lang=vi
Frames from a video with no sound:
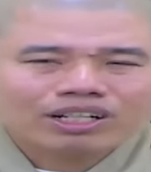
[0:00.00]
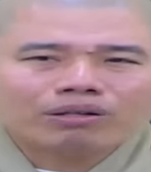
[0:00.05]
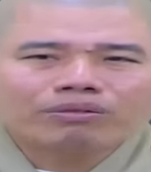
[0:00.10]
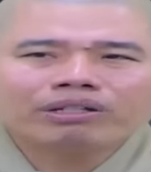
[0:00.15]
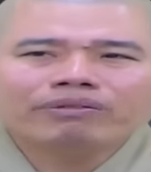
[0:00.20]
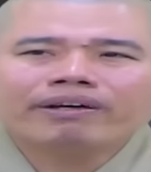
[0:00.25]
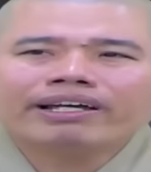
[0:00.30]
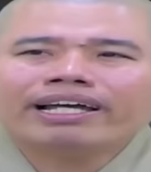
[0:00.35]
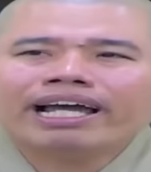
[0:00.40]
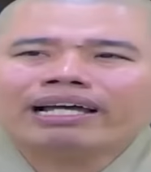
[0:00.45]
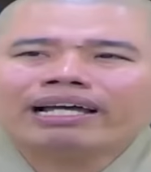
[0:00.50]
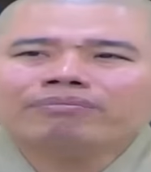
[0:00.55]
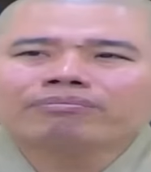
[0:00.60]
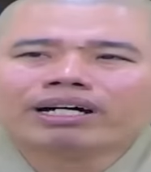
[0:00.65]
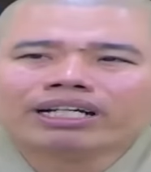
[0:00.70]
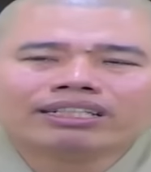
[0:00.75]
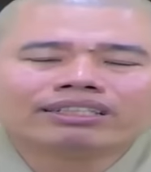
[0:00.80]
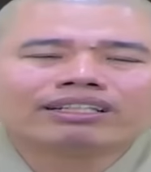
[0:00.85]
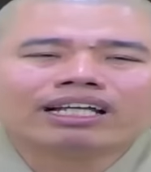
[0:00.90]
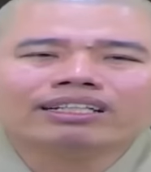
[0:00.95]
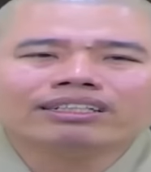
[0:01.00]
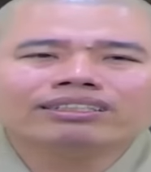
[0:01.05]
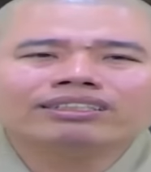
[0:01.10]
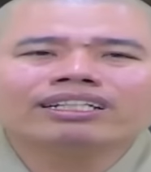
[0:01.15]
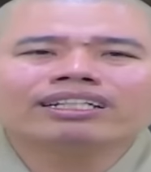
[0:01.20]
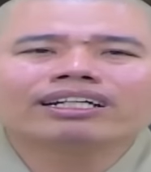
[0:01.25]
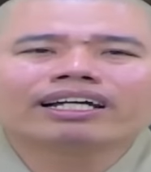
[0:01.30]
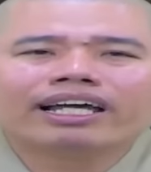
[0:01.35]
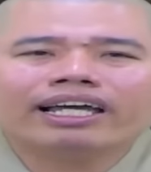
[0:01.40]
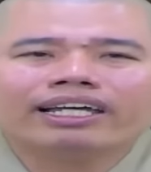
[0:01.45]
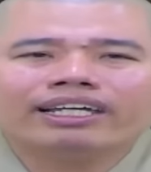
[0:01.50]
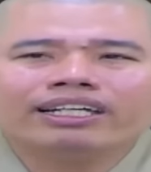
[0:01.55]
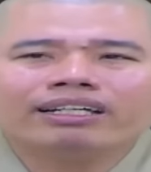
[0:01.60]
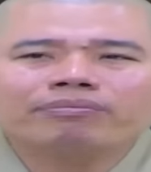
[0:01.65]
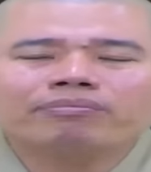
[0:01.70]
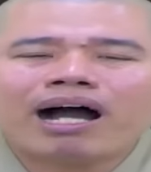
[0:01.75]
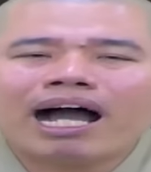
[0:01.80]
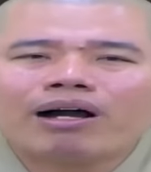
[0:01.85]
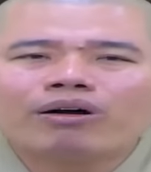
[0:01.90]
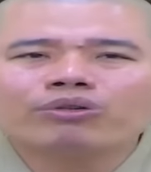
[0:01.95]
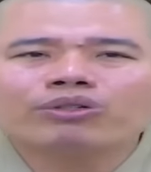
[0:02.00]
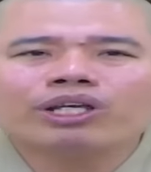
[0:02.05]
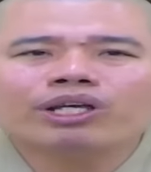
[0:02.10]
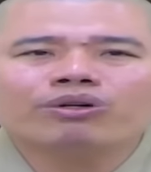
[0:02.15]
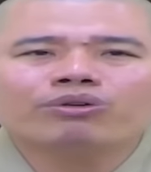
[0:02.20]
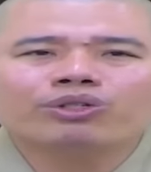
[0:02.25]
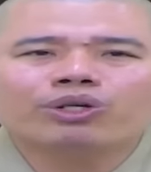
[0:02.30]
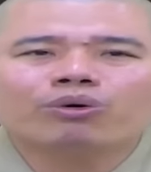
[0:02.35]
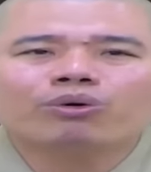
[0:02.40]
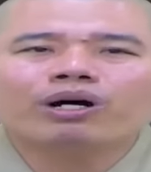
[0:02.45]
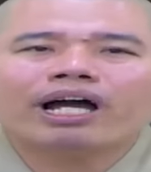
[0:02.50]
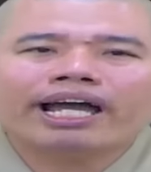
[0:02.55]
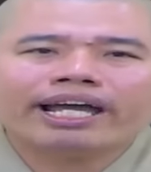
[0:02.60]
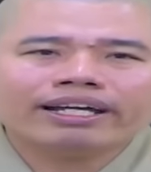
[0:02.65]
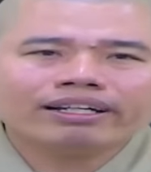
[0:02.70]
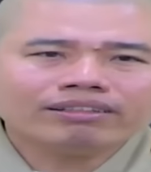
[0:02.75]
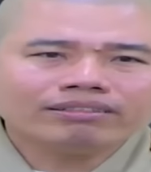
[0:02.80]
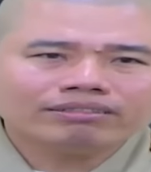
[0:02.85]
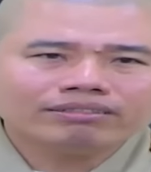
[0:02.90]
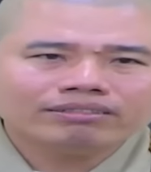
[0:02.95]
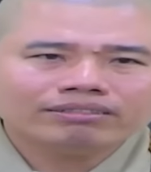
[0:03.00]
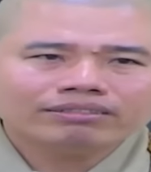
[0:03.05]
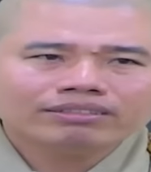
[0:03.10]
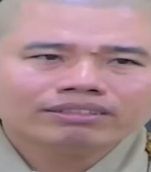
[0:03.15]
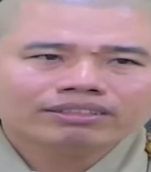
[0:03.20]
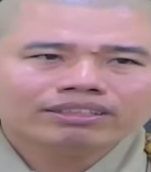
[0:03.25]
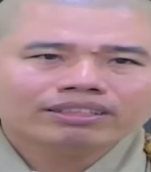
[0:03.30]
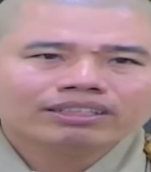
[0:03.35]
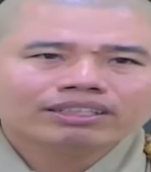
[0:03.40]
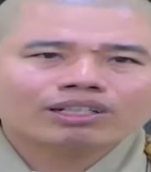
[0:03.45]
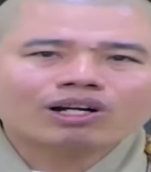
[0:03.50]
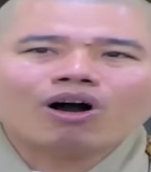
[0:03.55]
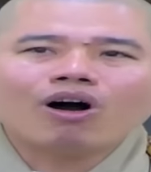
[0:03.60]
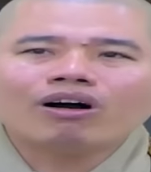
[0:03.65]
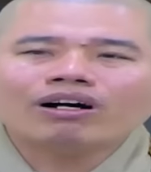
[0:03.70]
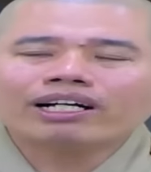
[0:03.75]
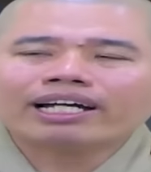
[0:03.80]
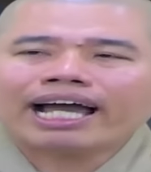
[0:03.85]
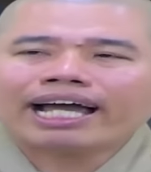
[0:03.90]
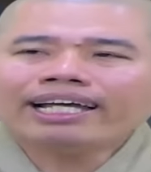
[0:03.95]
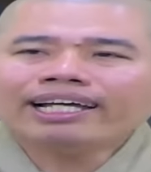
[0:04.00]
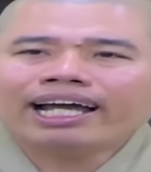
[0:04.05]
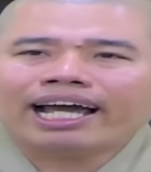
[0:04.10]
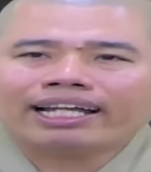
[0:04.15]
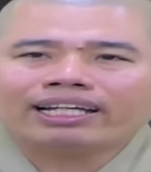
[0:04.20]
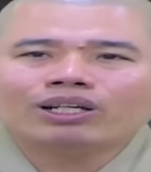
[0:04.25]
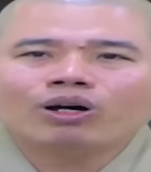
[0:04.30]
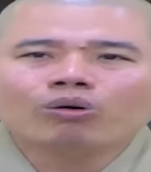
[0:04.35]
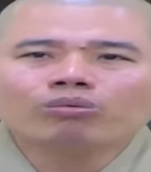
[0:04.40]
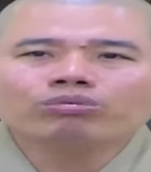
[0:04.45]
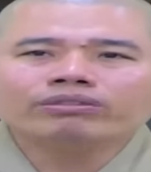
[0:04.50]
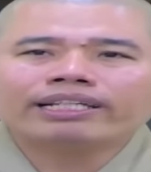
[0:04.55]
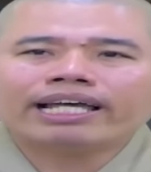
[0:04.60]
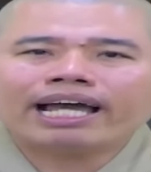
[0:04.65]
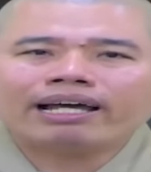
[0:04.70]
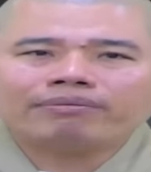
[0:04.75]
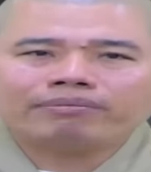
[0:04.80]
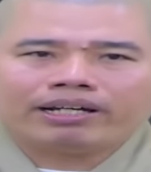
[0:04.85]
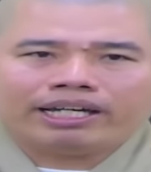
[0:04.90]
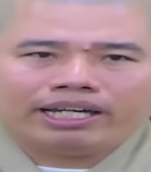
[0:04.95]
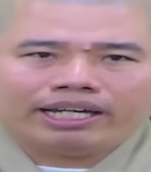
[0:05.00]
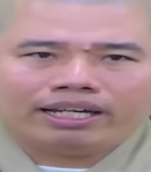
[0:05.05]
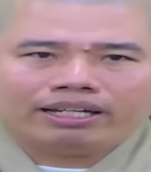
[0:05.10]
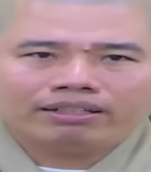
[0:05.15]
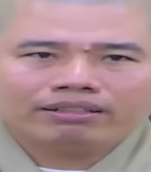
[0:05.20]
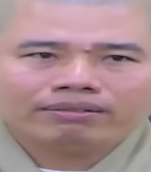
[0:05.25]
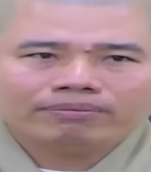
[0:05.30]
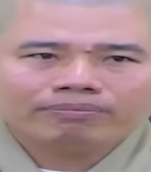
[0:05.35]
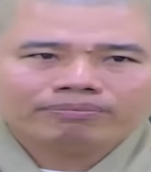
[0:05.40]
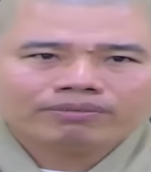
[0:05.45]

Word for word: còn quý vị hãy bình tĩnh suy nghĩ bao nhiêu vụ án con cái hành hung cha mẹ